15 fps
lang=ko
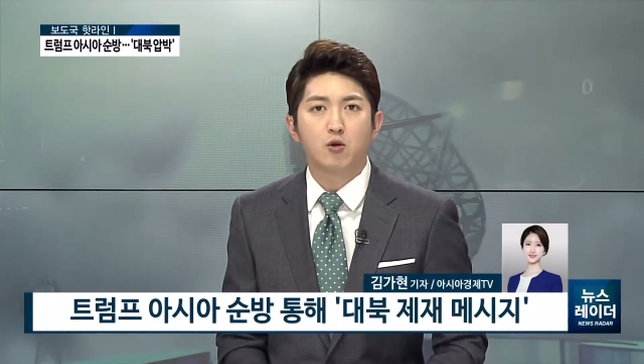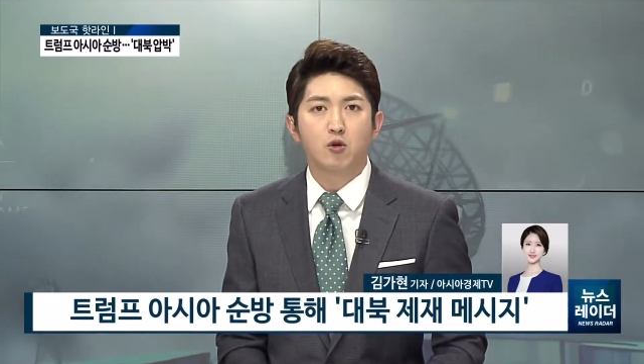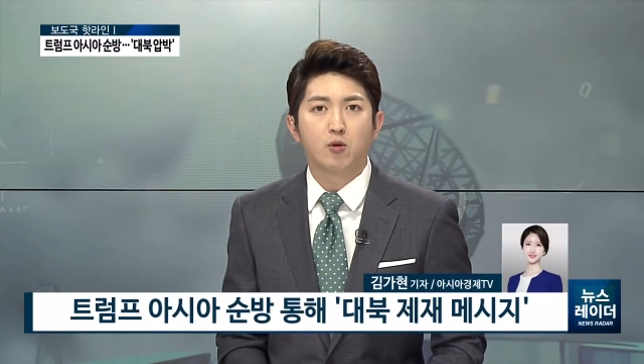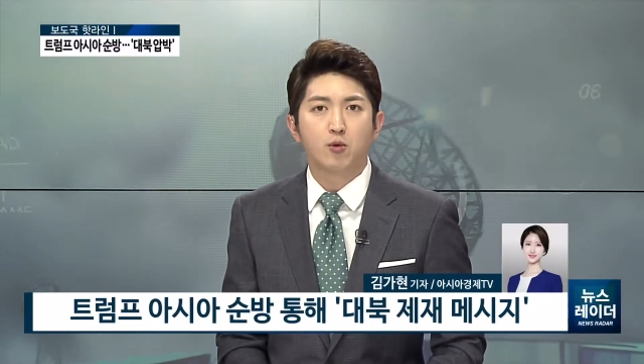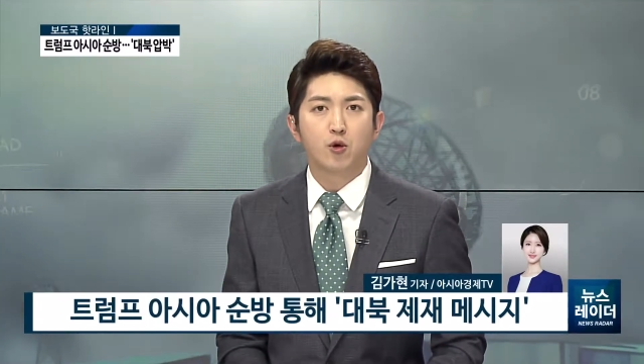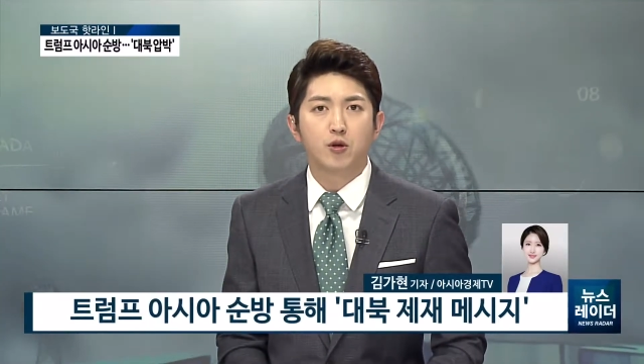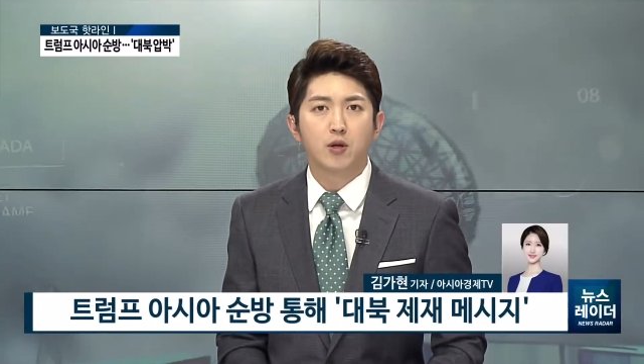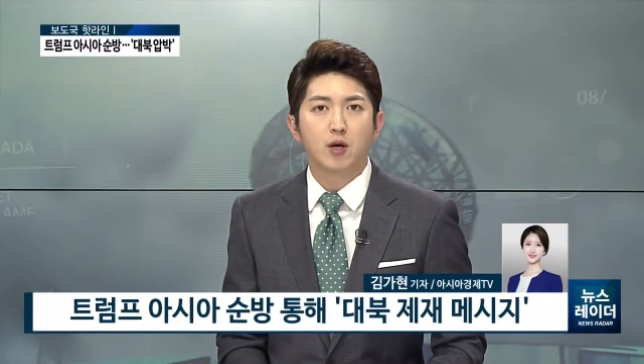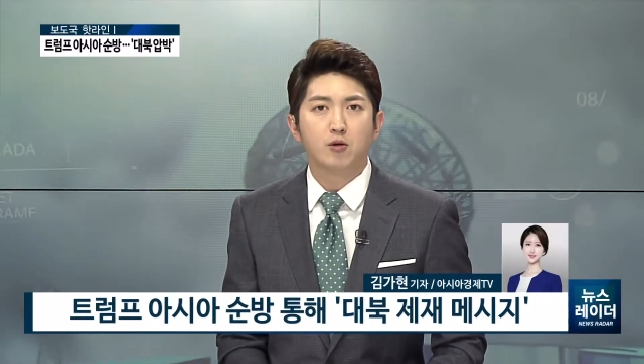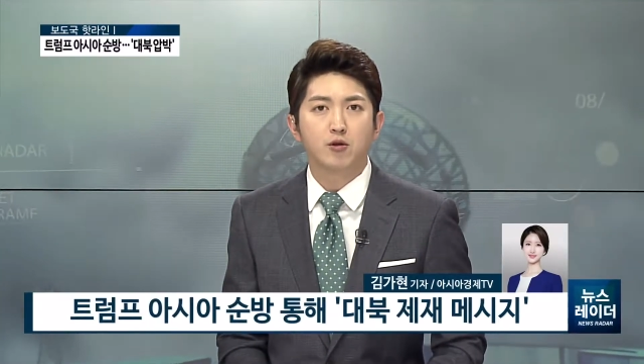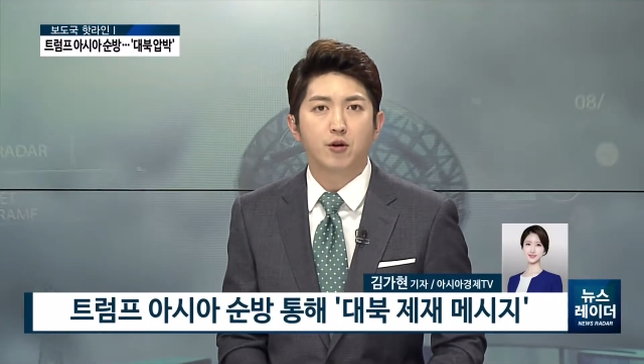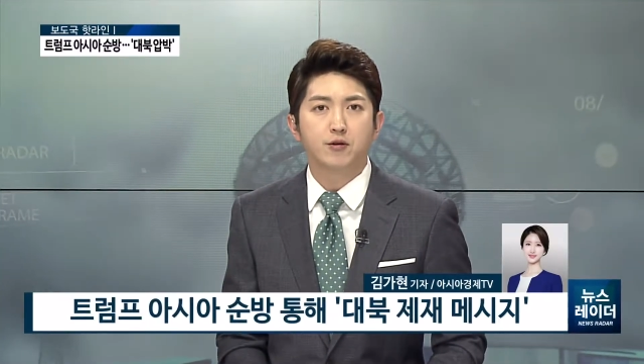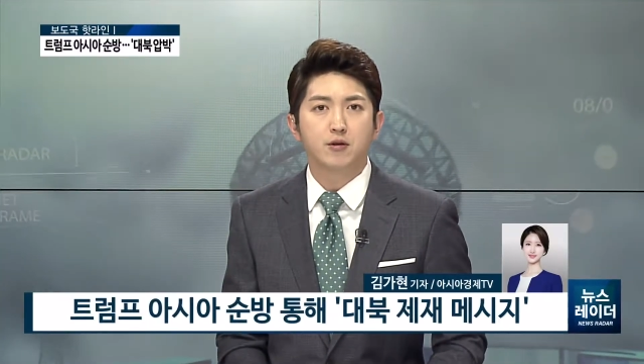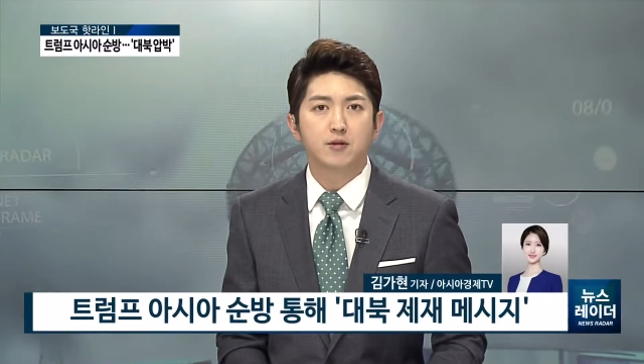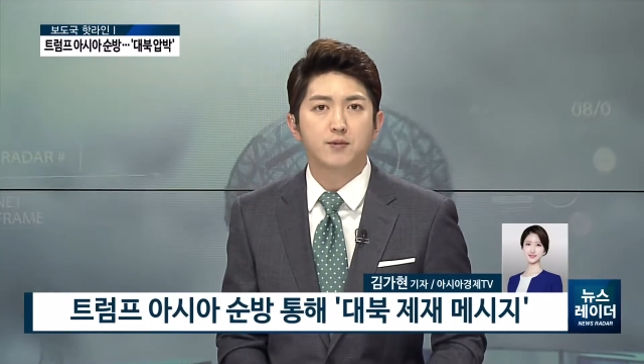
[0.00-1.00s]
걸로
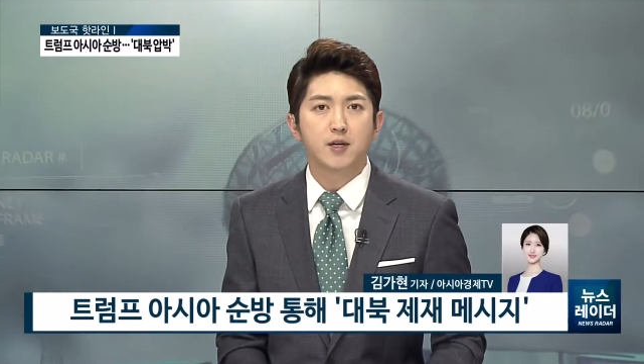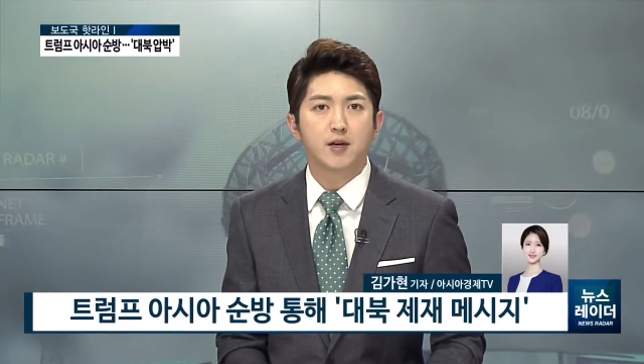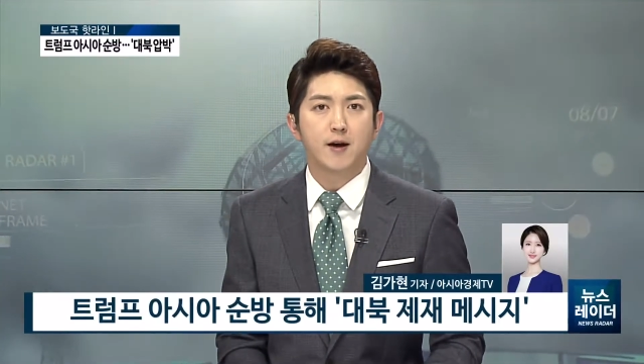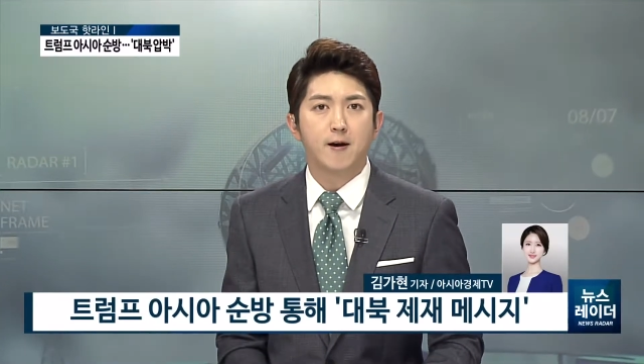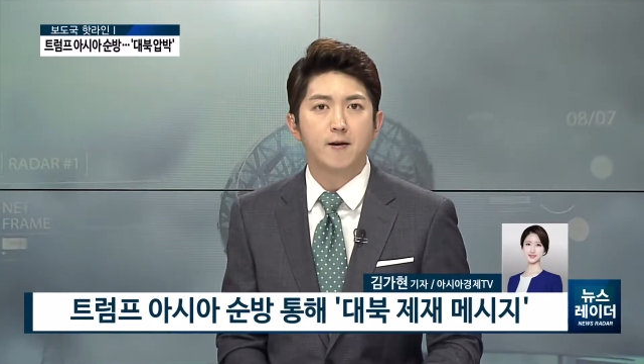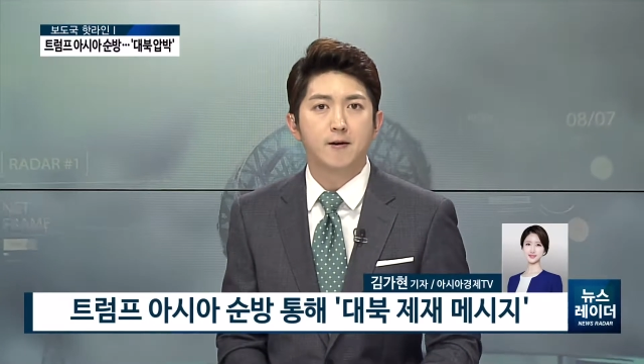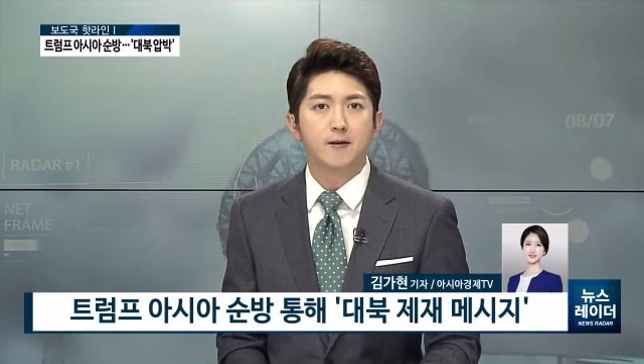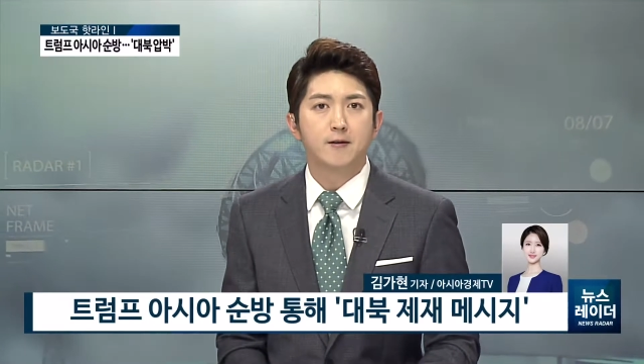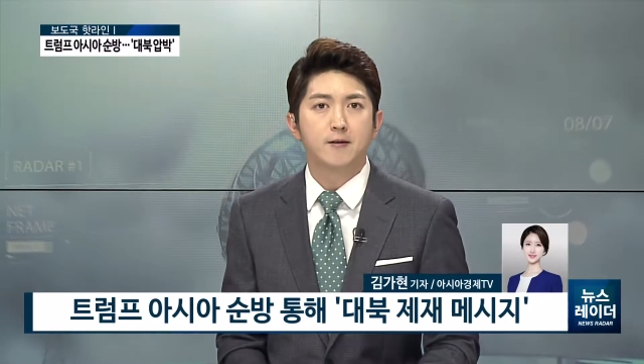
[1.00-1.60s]
보인다고요. 어떻습니까?